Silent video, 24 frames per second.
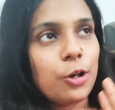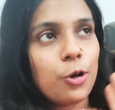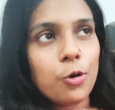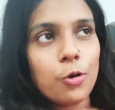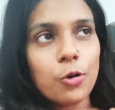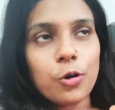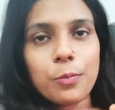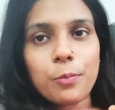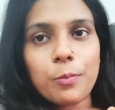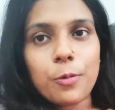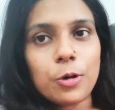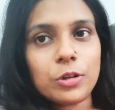
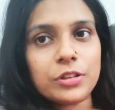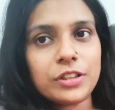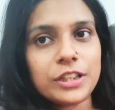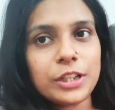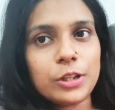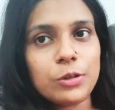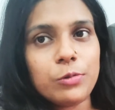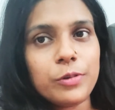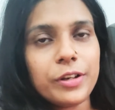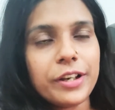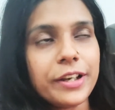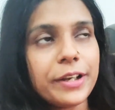लोग पहुँचे
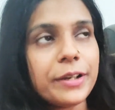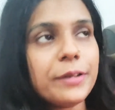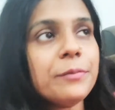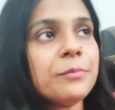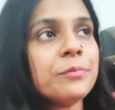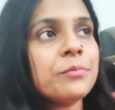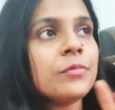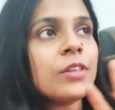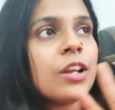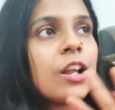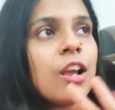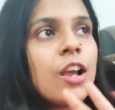हुए हैं
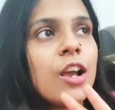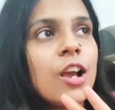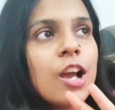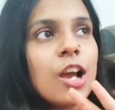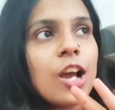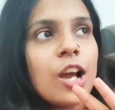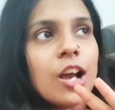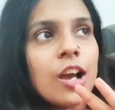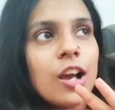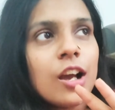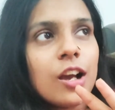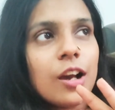
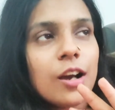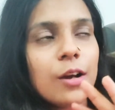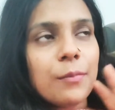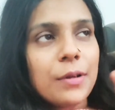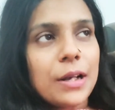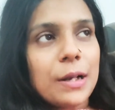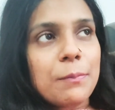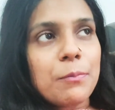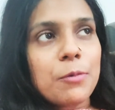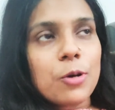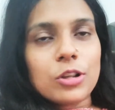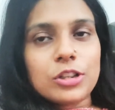हाँ,
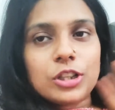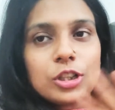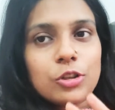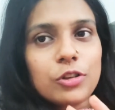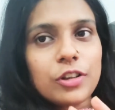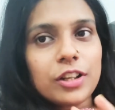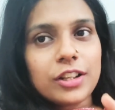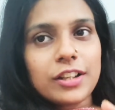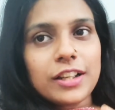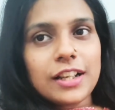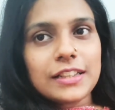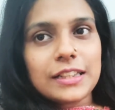मतलब पहुँचे
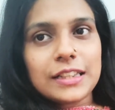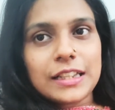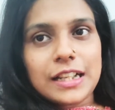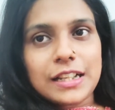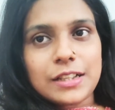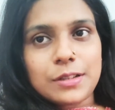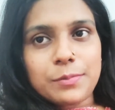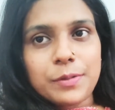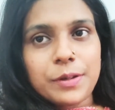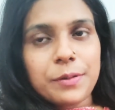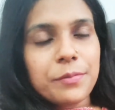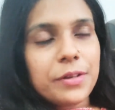हुए थे ऐसे
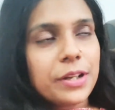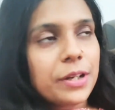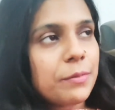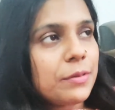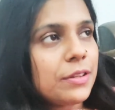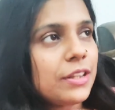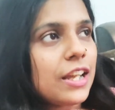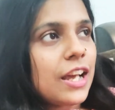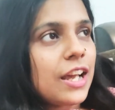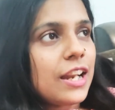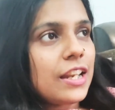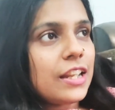हस्बैंड मेरे
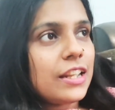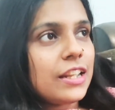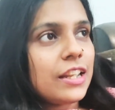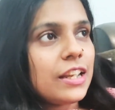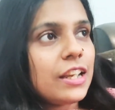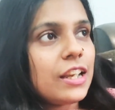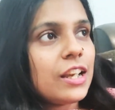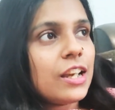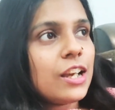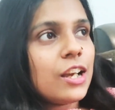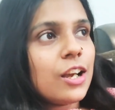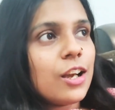बता रहे थे
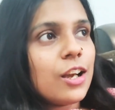